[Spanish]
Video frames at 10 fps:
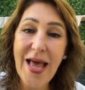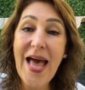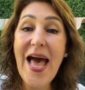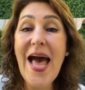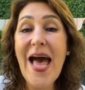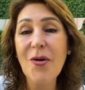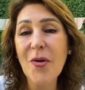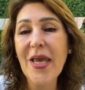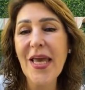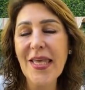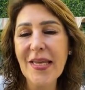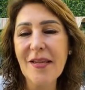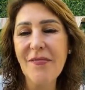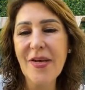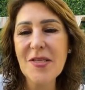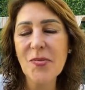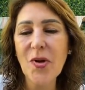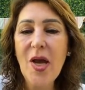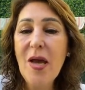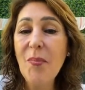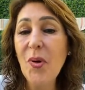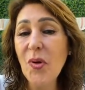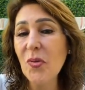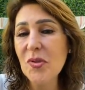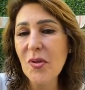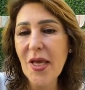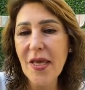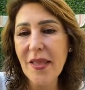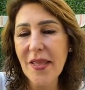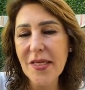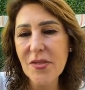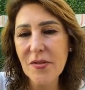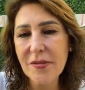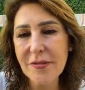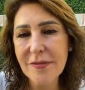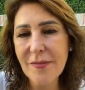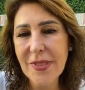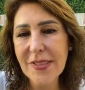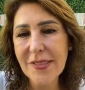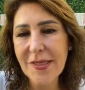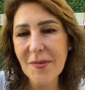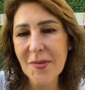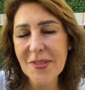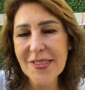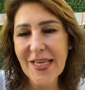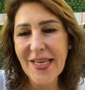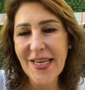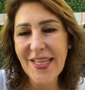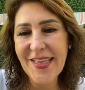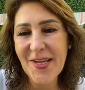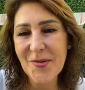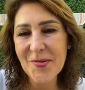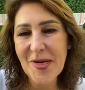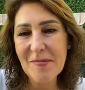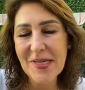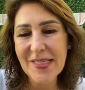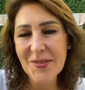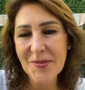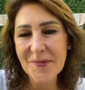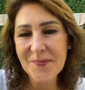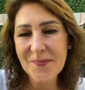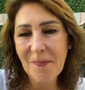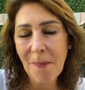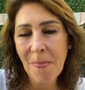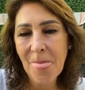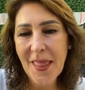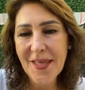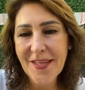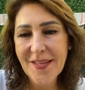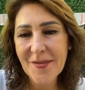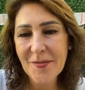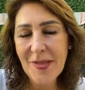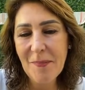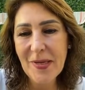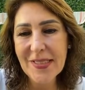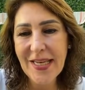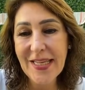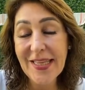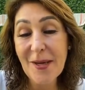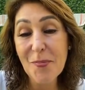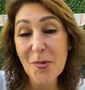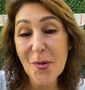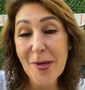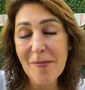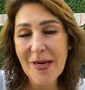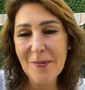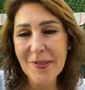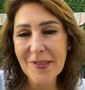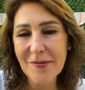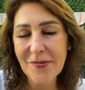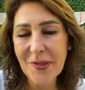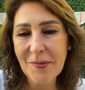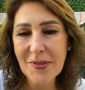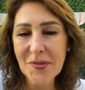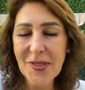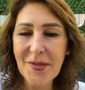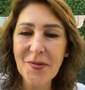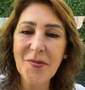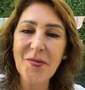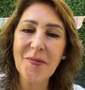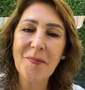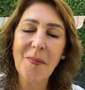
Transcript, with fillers: Ah, ok, en el Facebook. Pero hoy no estoy ahí, de hecho. Marta, saludos desde Querétaro. Un abrazo. Una plaza linda. Puebla, bueno, fui cuántos años.